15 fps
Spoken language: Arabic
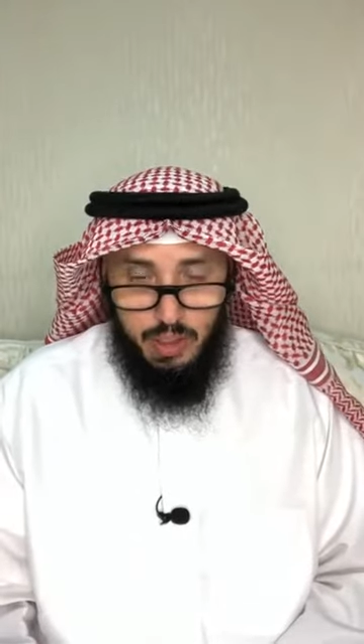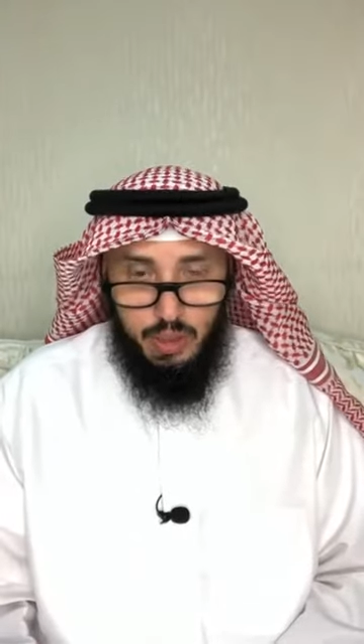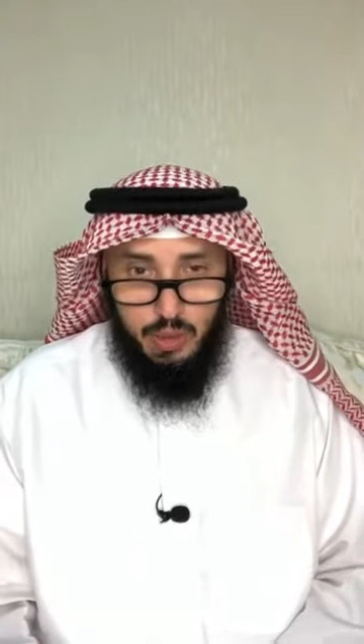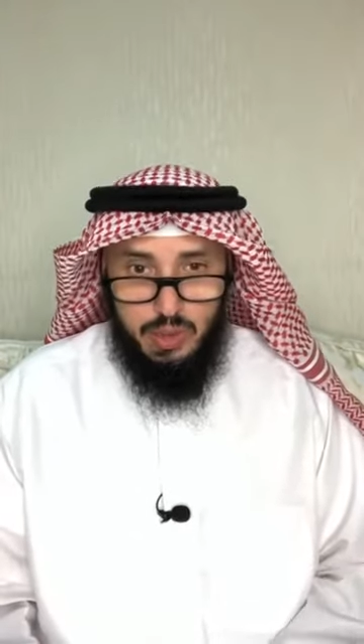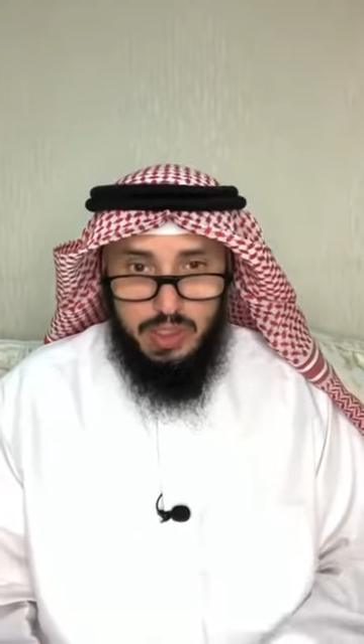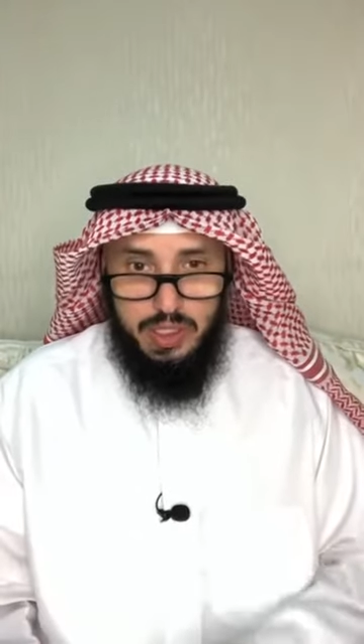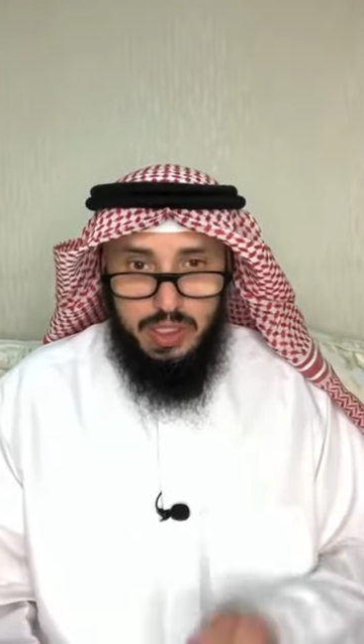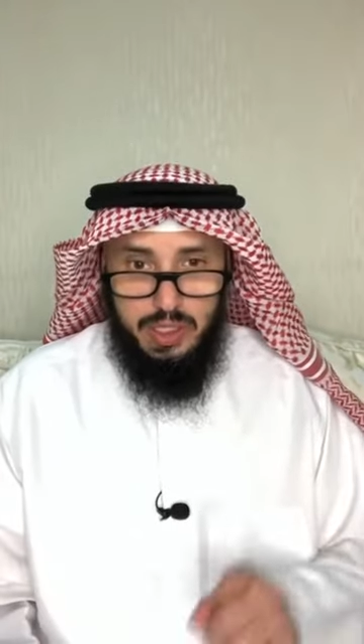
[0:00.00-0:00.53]

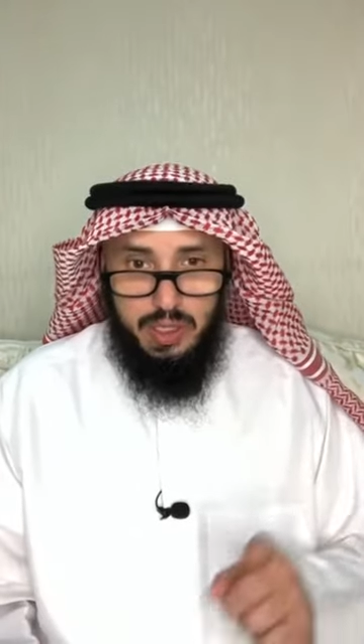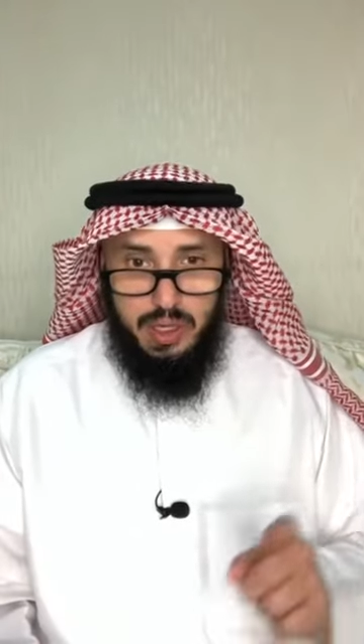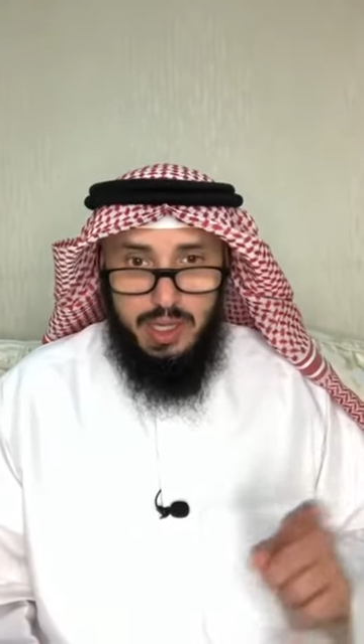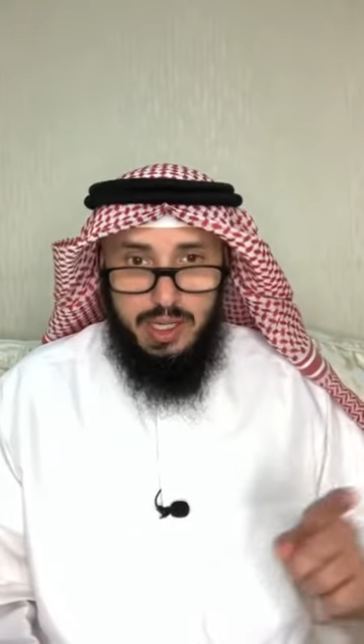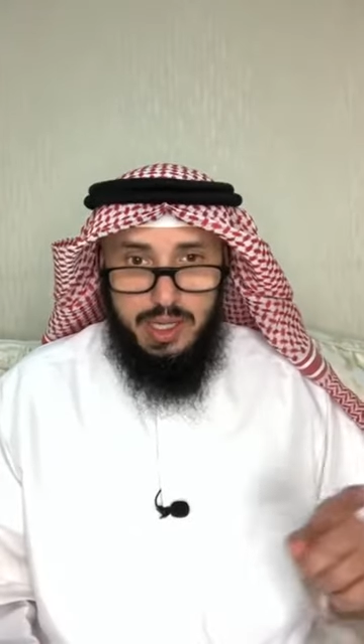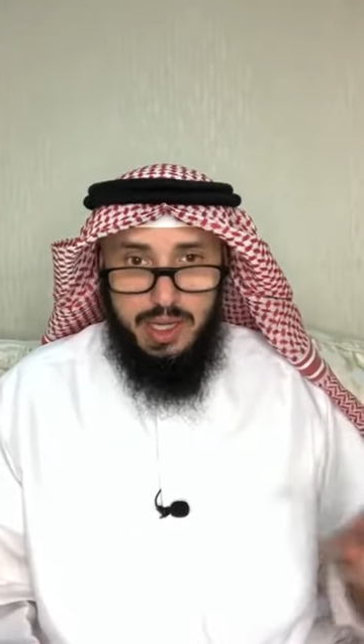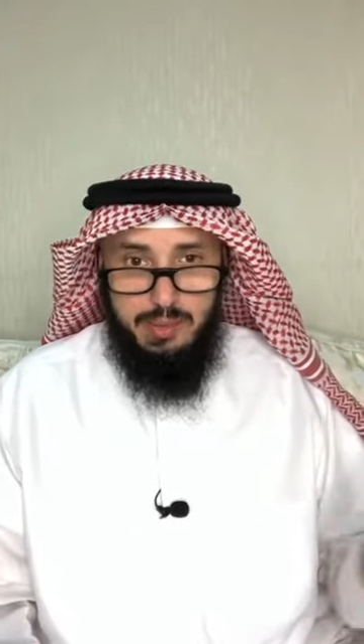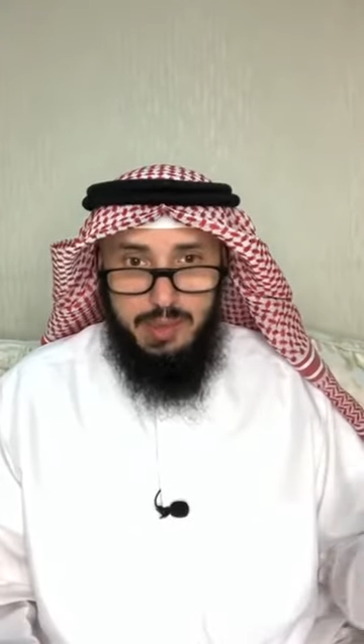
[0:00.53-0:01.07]
يصيرها
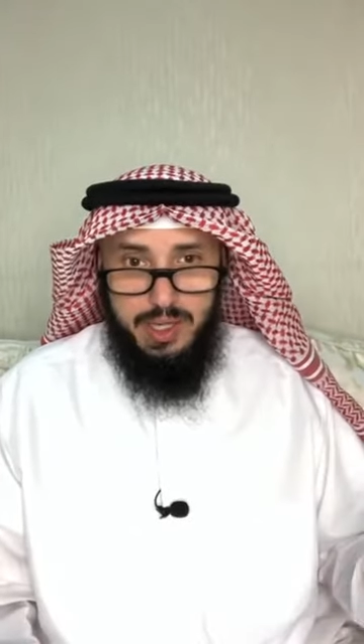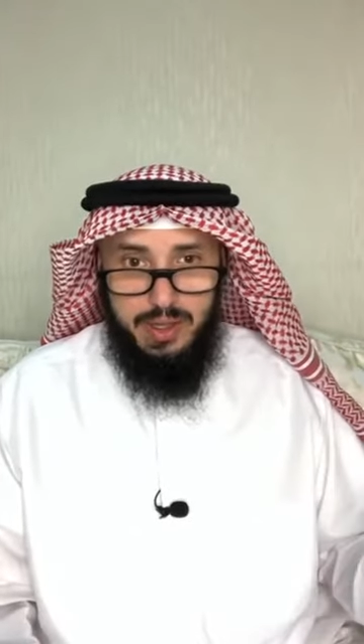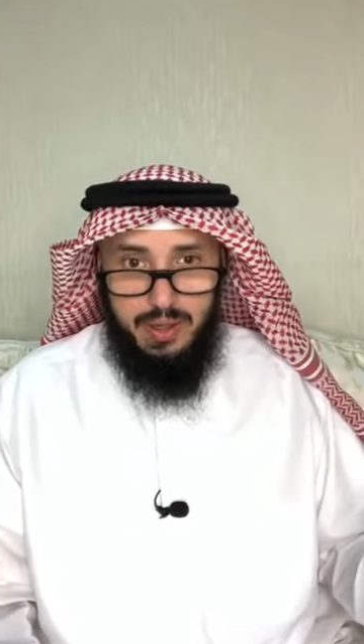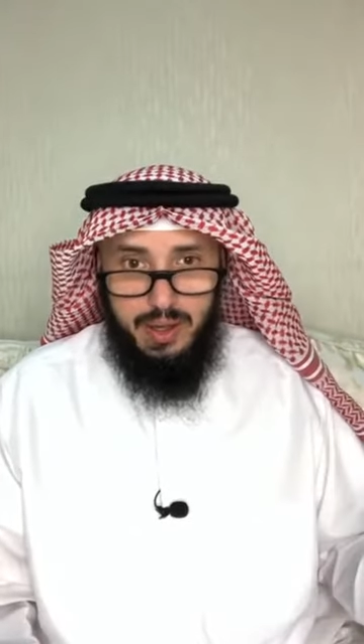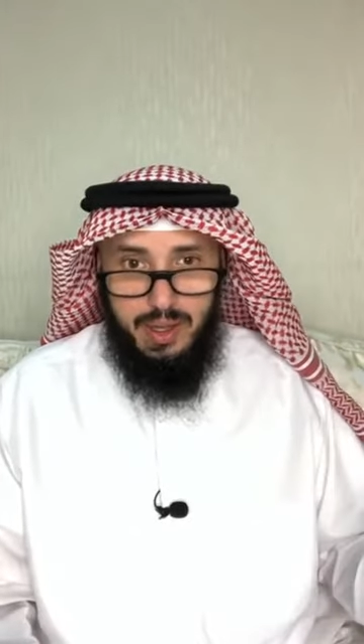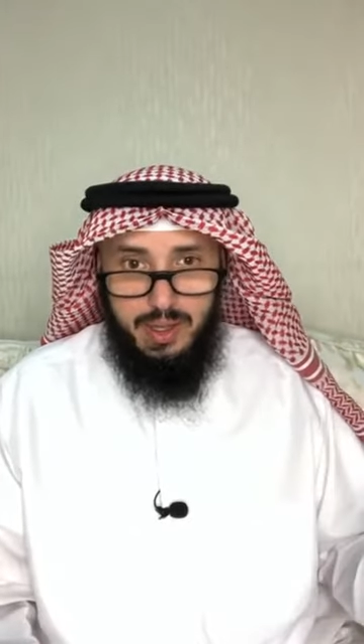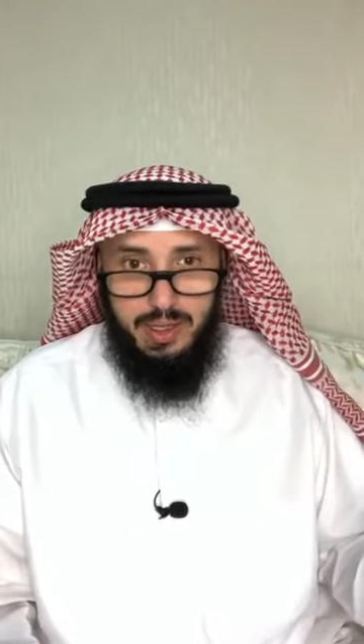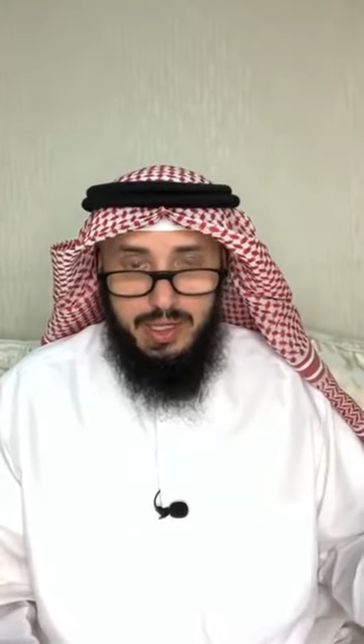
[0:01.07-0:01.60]

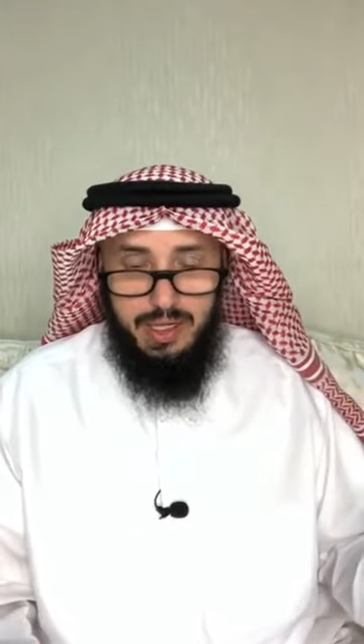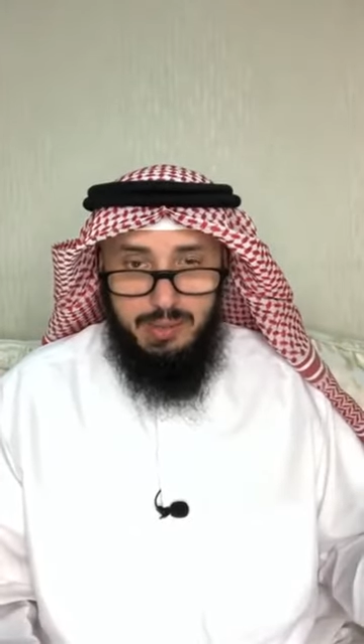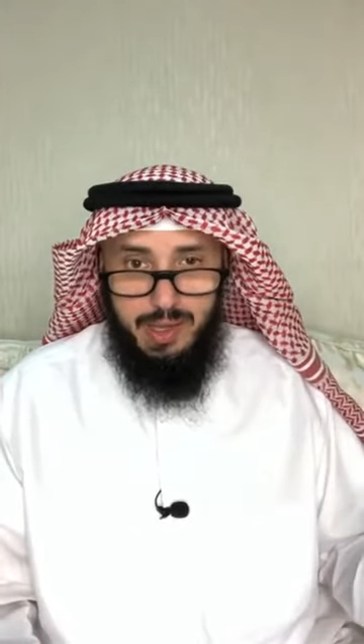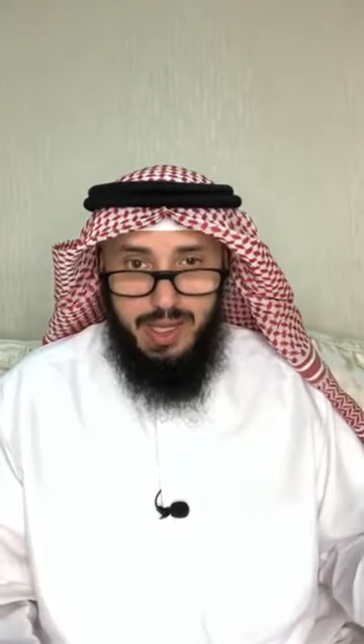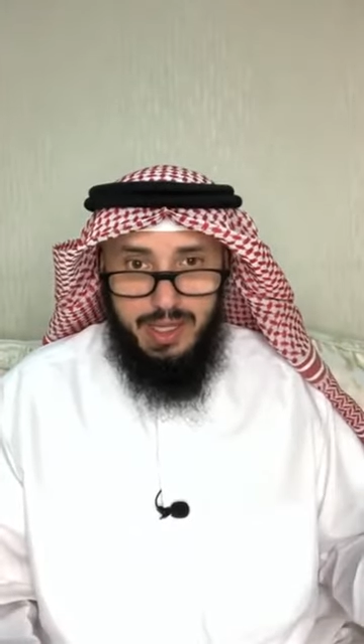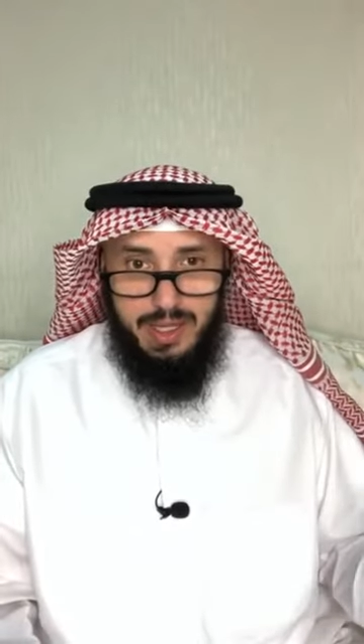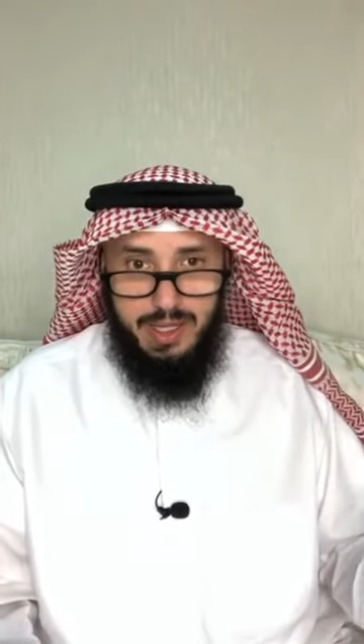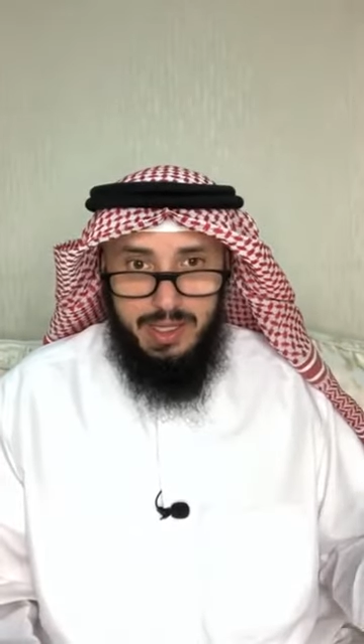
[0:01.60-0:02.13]
كبيرة
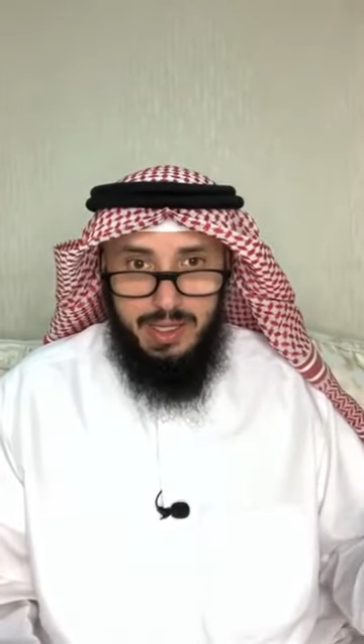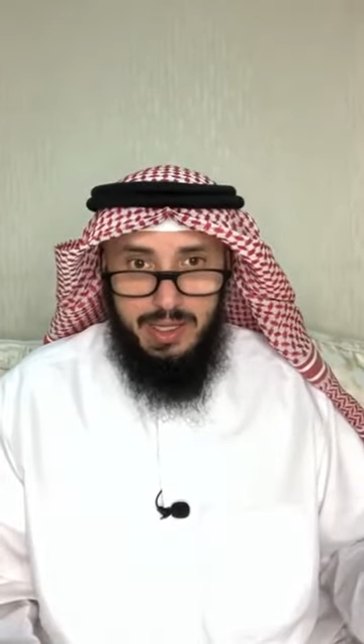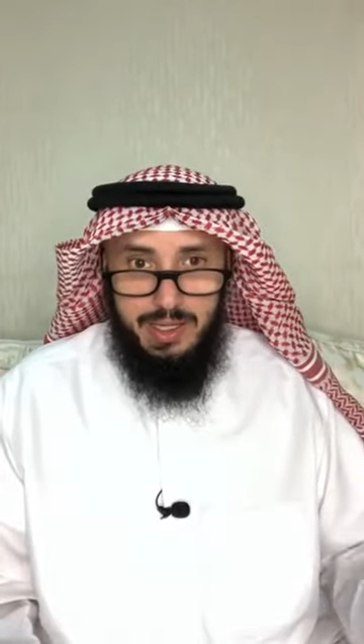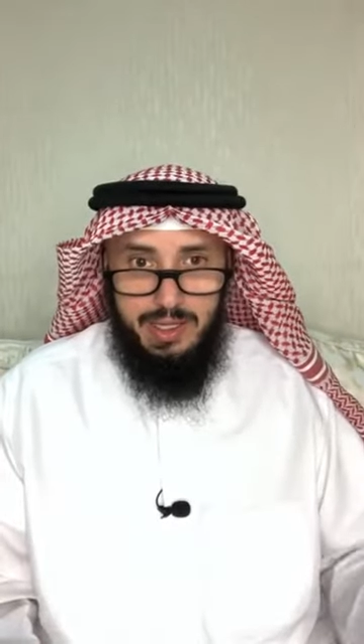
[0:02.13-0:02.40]
لماذا؟